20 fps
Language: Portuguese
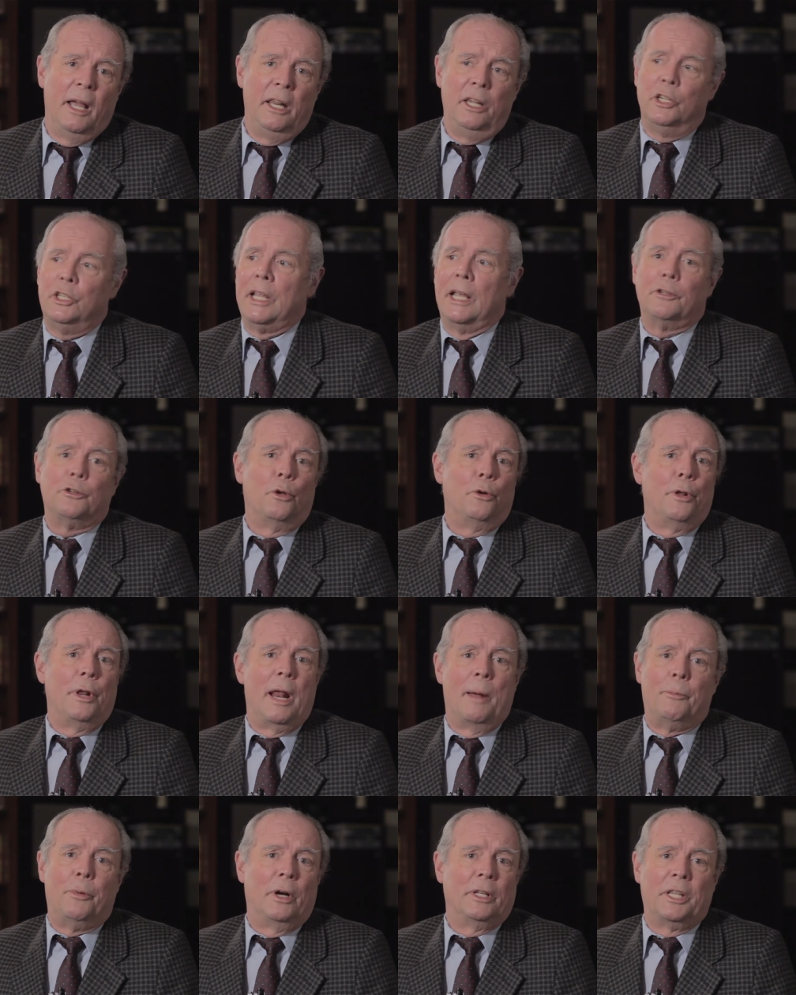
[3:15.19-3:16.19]
Ele estacionou
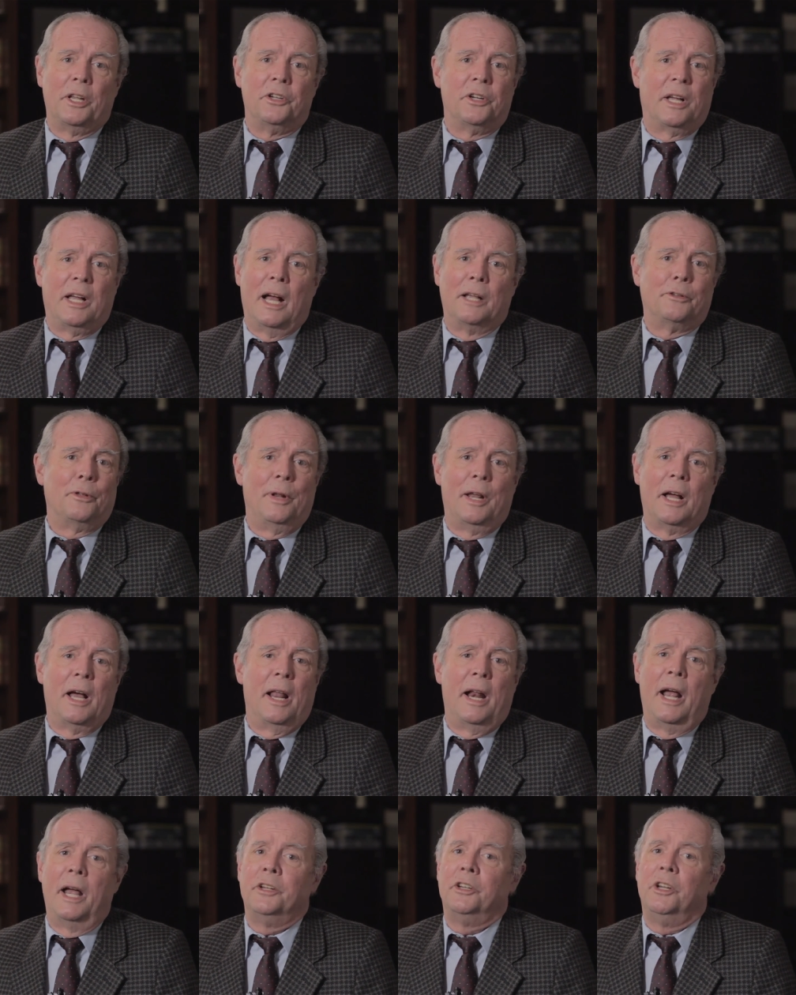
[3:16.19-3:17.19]
na porta de casa ou na
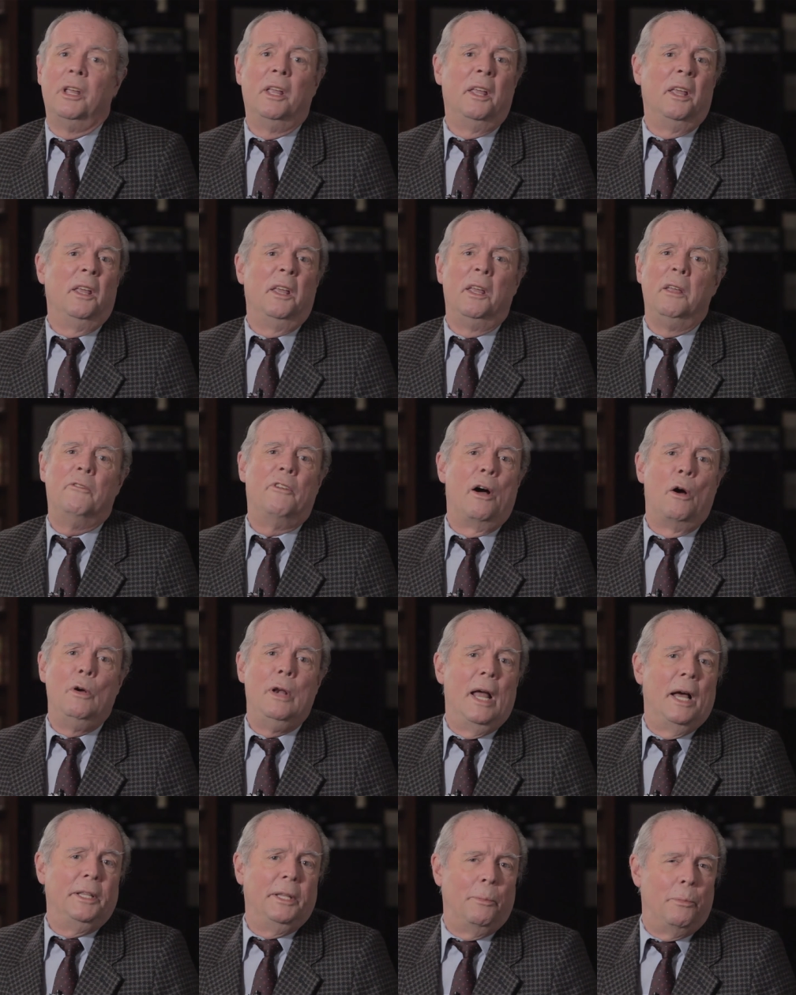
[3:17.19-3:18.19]
garagem e vai
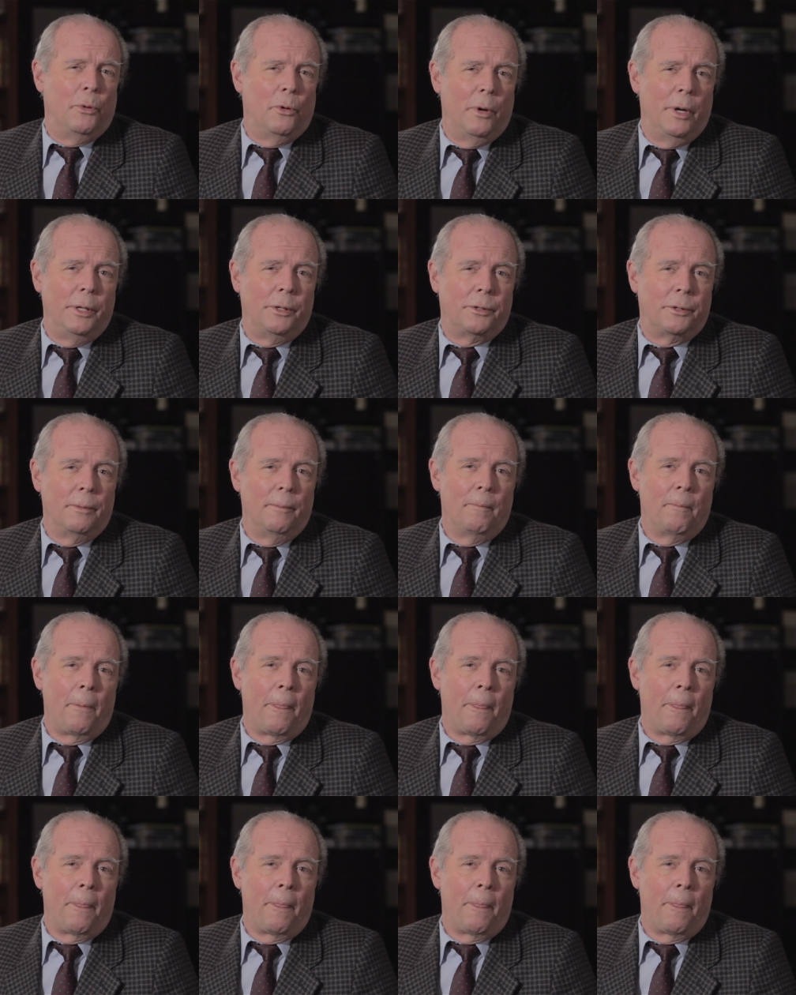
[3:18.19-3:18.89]
olhar depois.